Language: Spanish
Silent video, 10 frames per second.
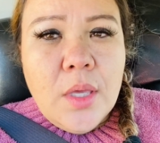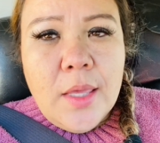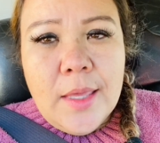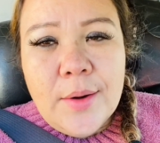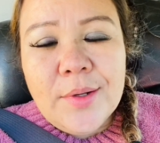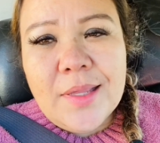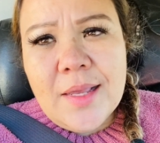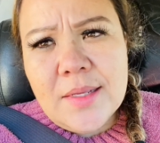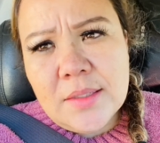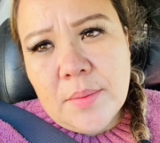y ahorita
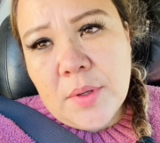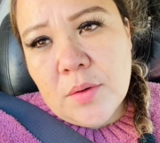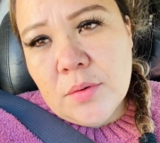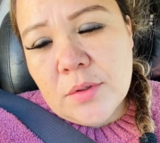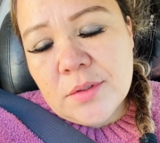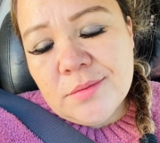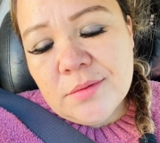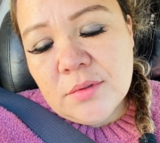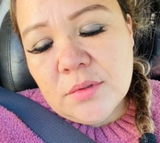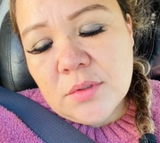ya está mejor
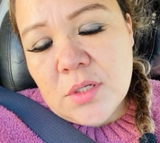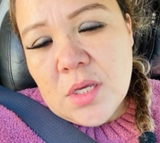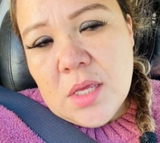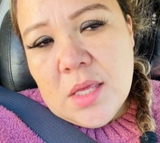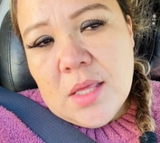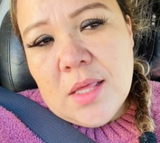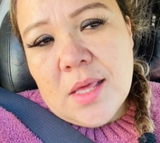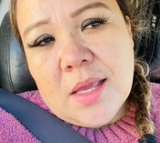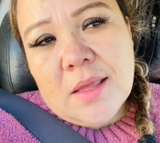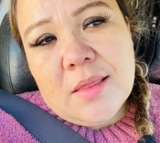y
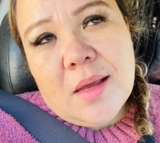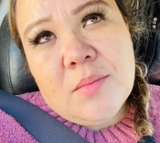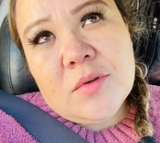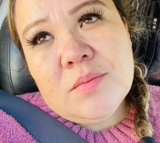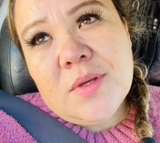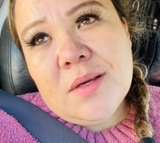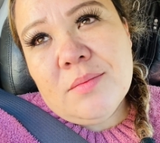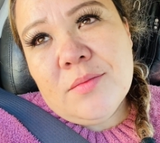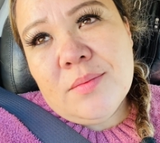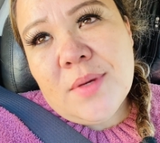aquí andamos mi,
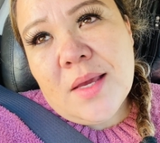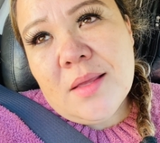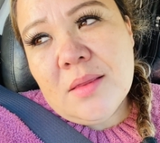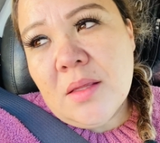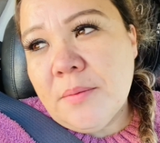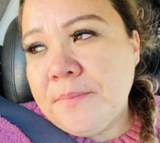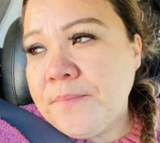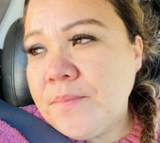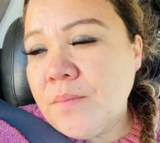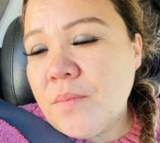mi gente
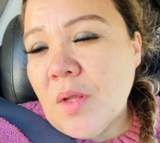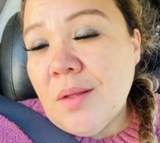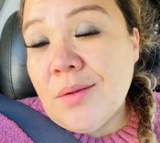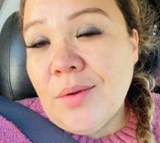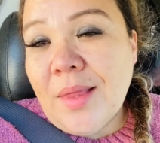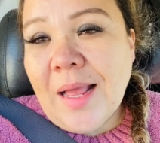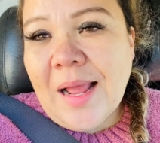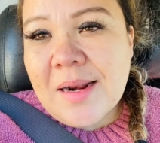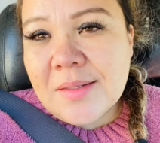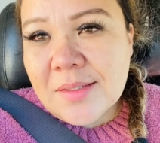toda
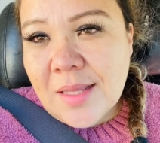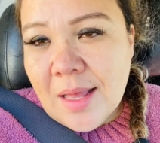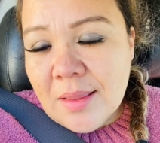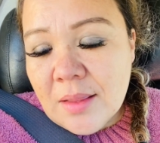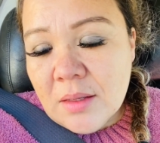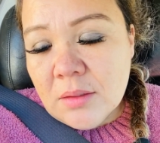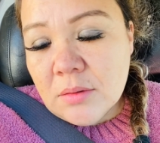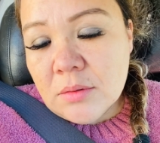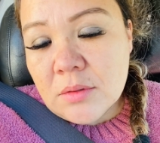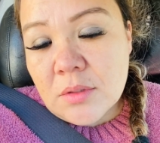cansada
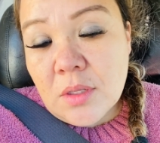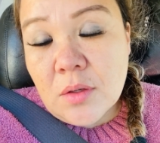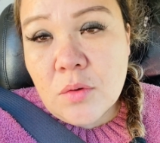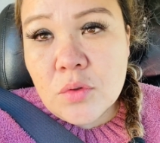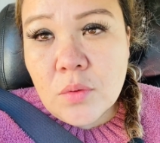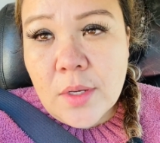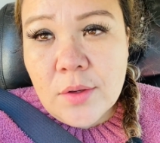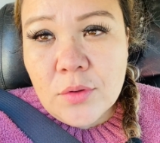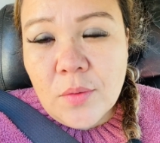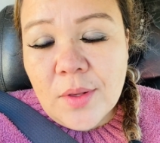tengo
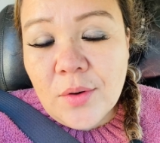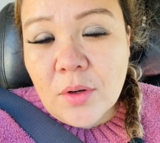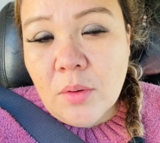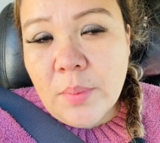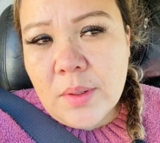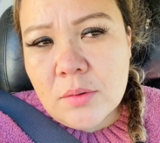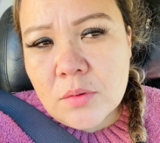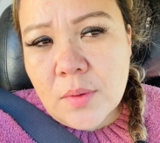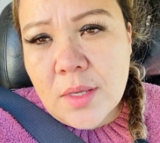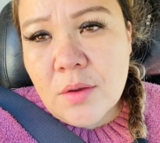sueño todavía no recupero el
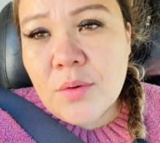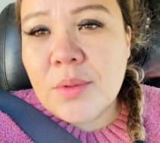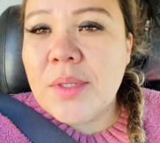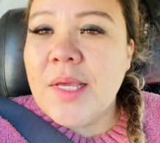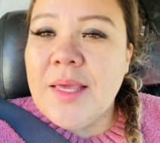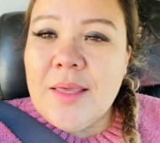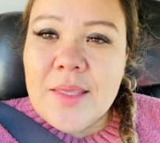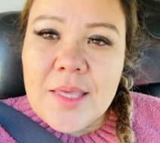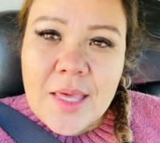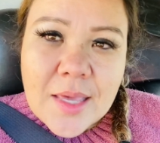sueño
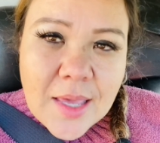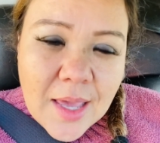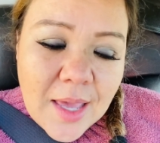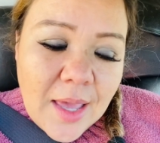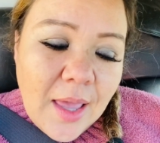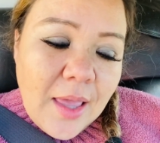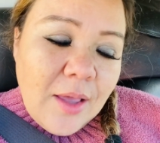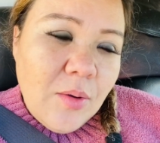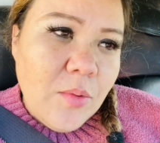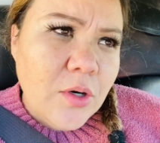llegué y
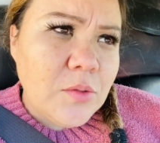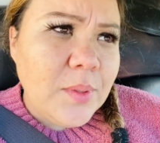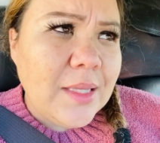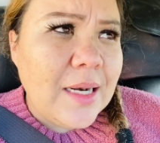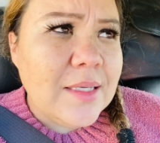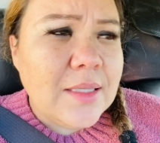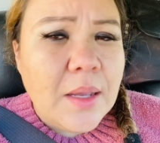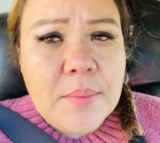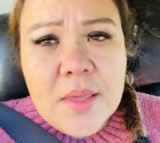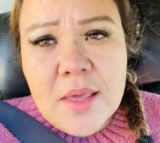como en el hospital
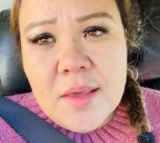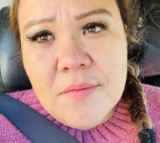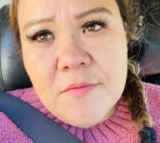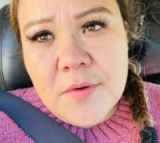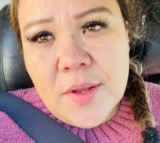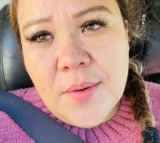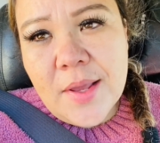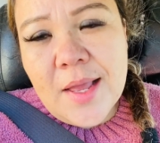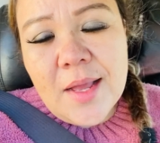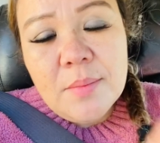está bien frío
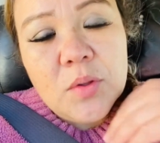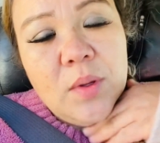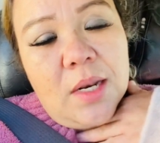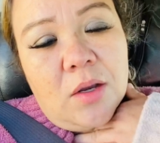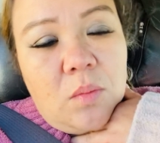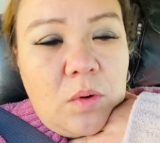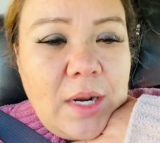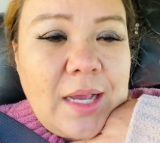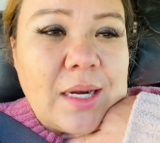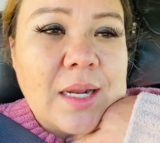allá me duele como
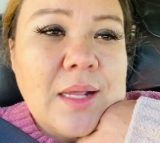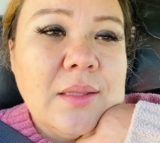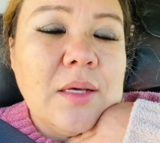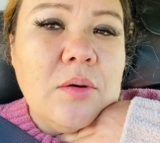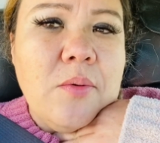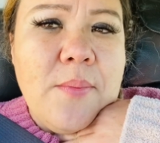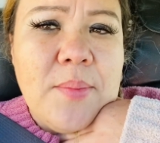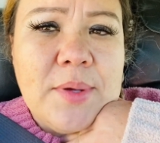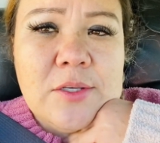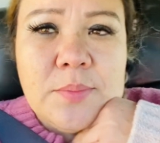la garganta como mi
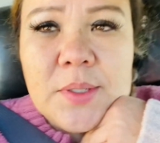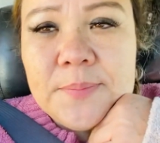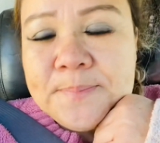pecho pero